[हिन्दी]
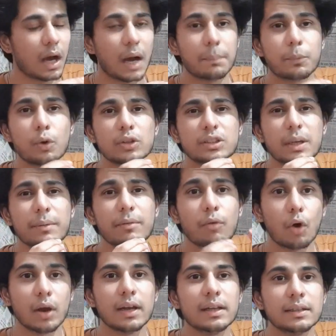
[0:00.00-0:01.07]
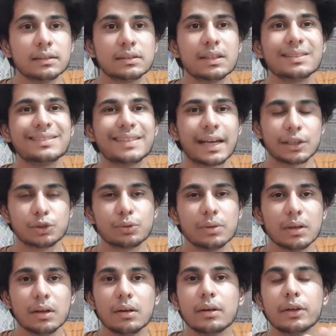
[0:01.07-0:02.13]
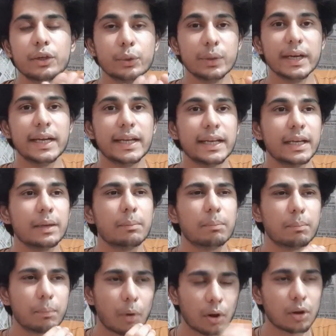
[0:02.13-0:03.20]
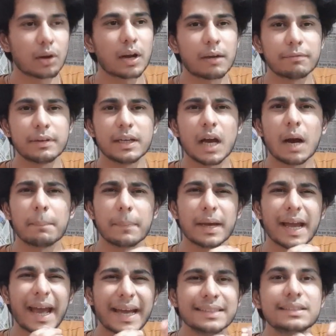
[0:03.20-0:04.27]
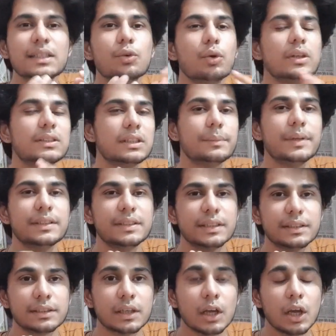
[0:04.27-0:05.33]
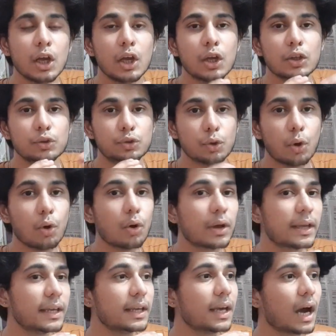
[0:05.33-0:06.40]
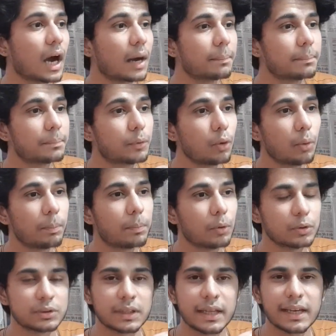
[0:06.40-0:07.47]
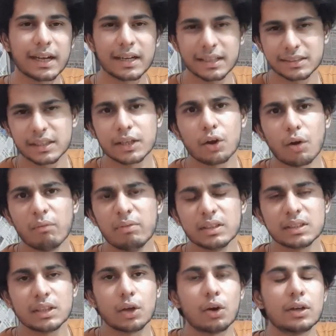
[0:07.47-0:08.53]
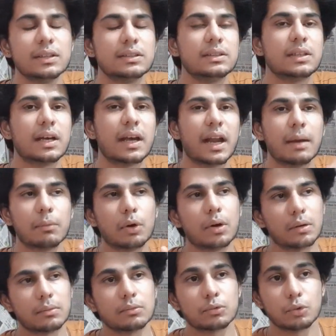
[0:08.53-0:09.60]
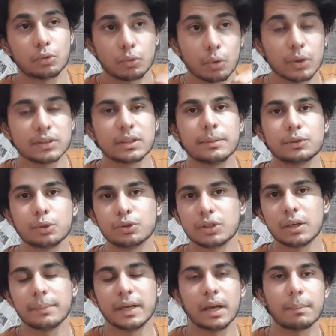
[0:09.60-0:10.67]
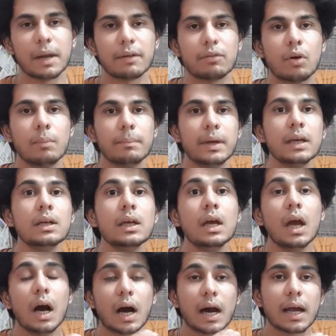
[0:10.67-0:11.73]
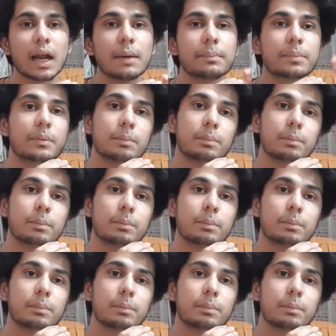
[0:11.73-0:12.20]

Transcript: आप कोई सा भी वॉयलेंस सेक्सुअल न्यूडिटी पोर्नोग्राफी आप ऐसी कोई सी भी चीज़ जो कि आपको पोस्ट नहीं करनी चाहिए ऑब्वियसली ऑन इंस्टाग्राम और कोई से भी सोशल मीडिया प्लेटफॉर्म पे अगर आप